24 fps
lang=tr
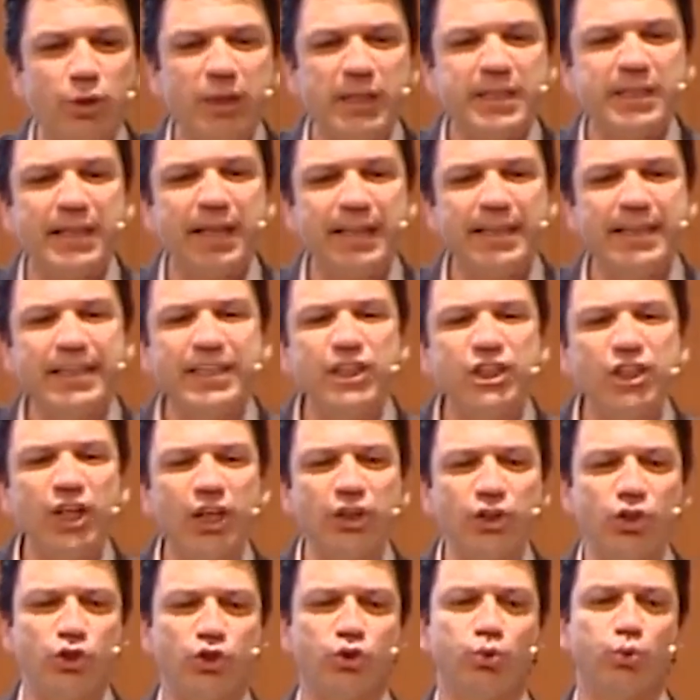bugün insan
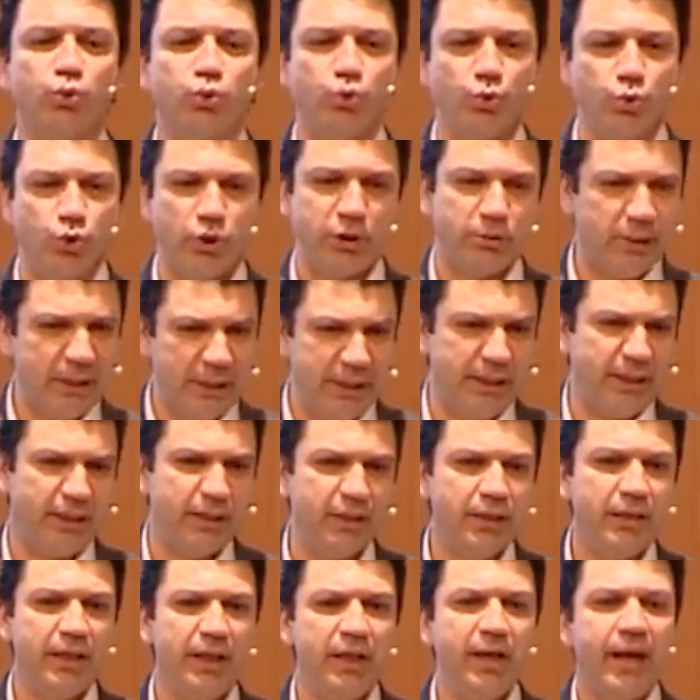nişan taşına oturduğu zaman
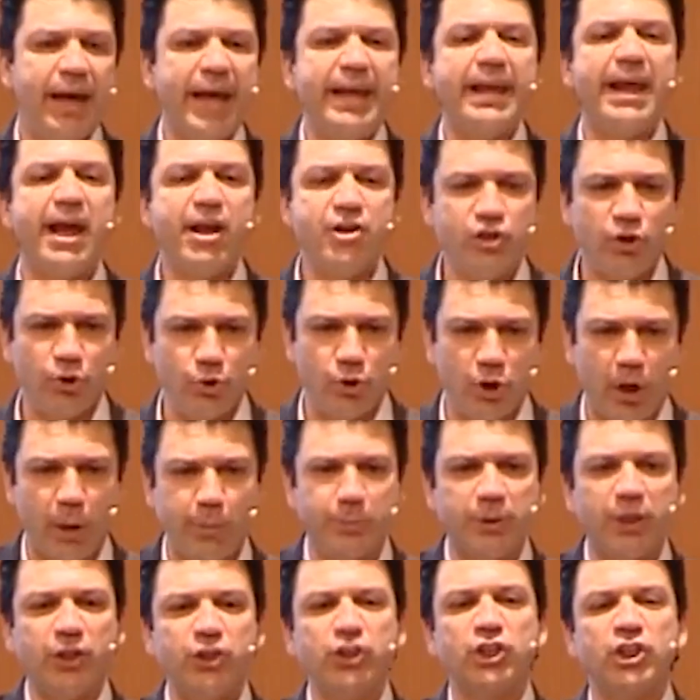inanın enerji oluyor.
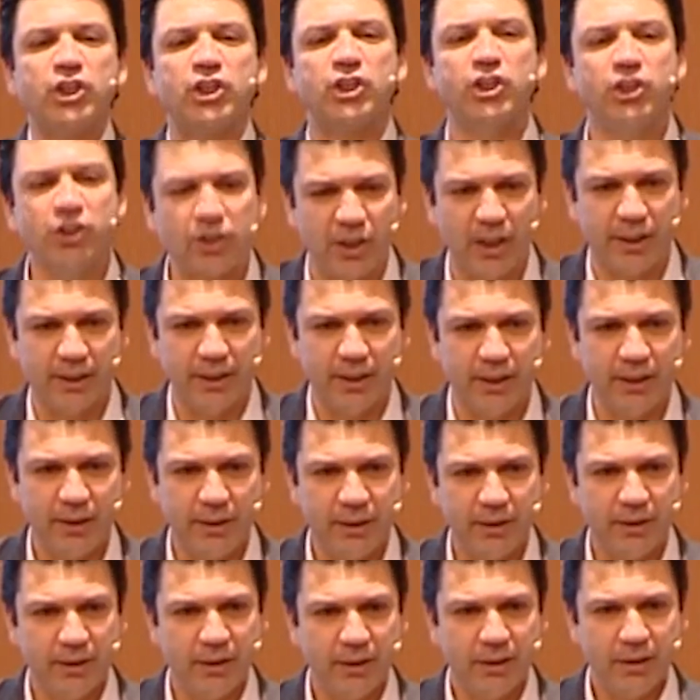Kapıdan çıktığınız
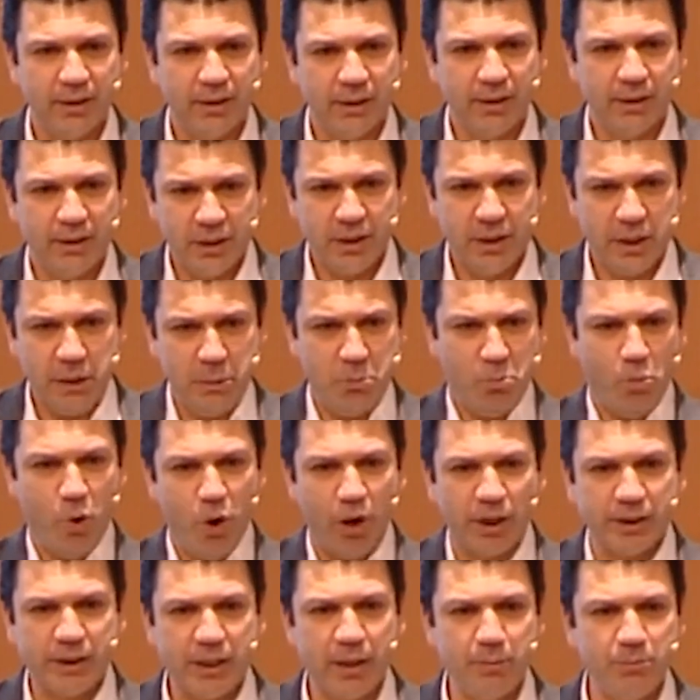anda
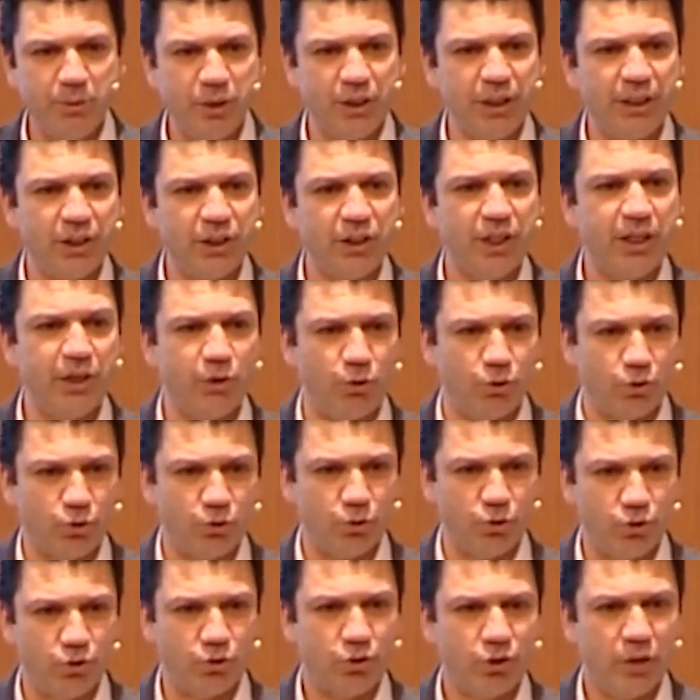muazzam bir şeyin içine
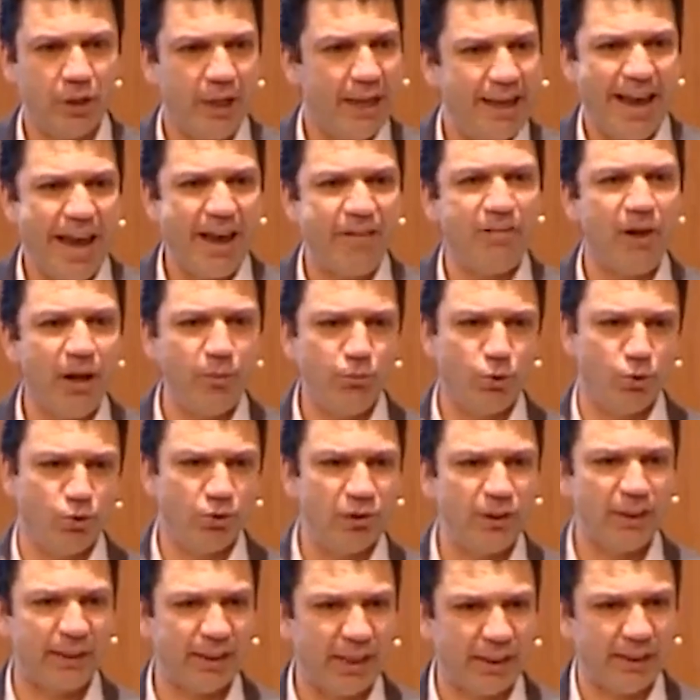giriyorsunuz. Ev
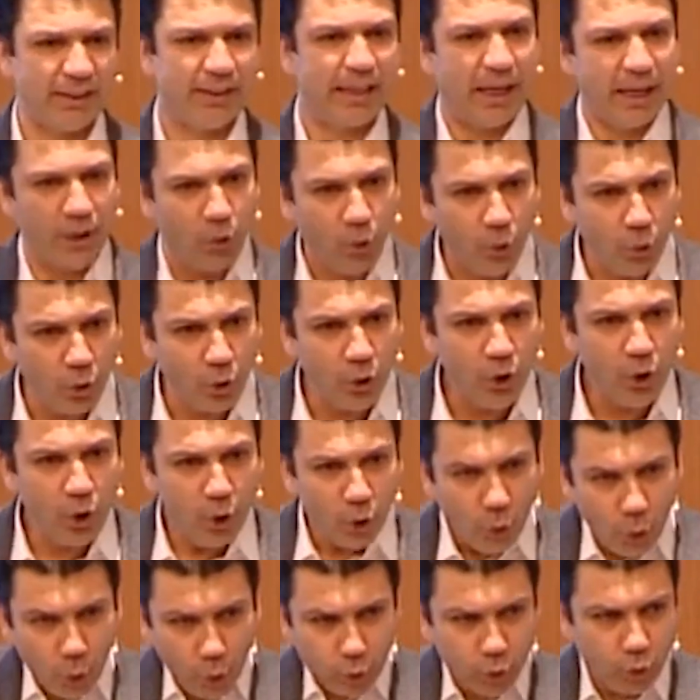almıyorsunuz esasında yani. O,
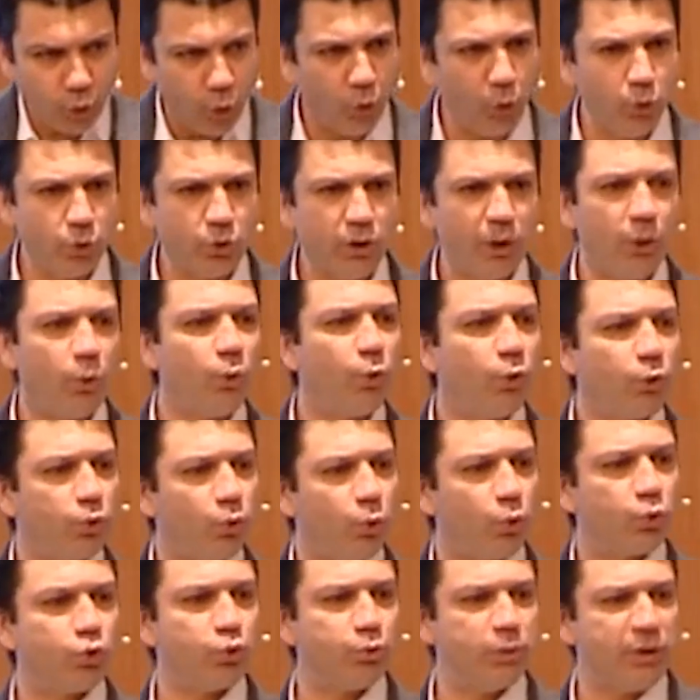o orada
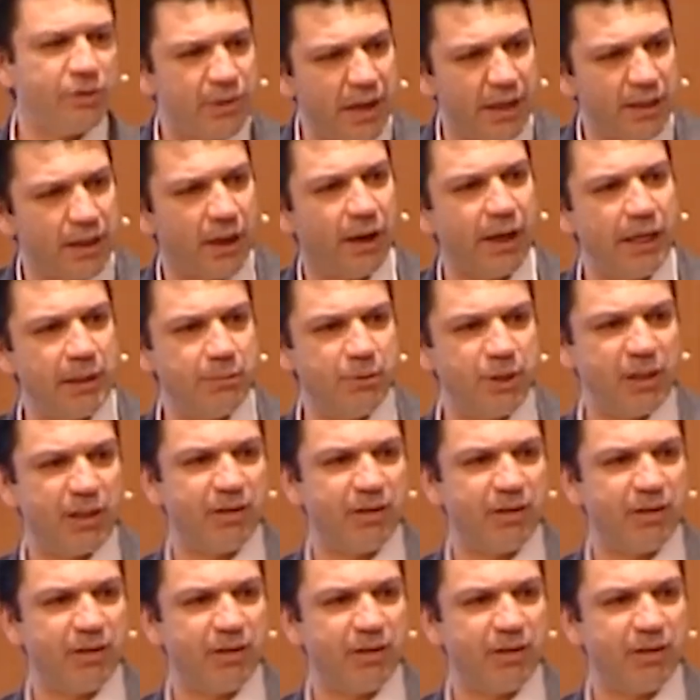orada oturmanın verdiği ayrı bir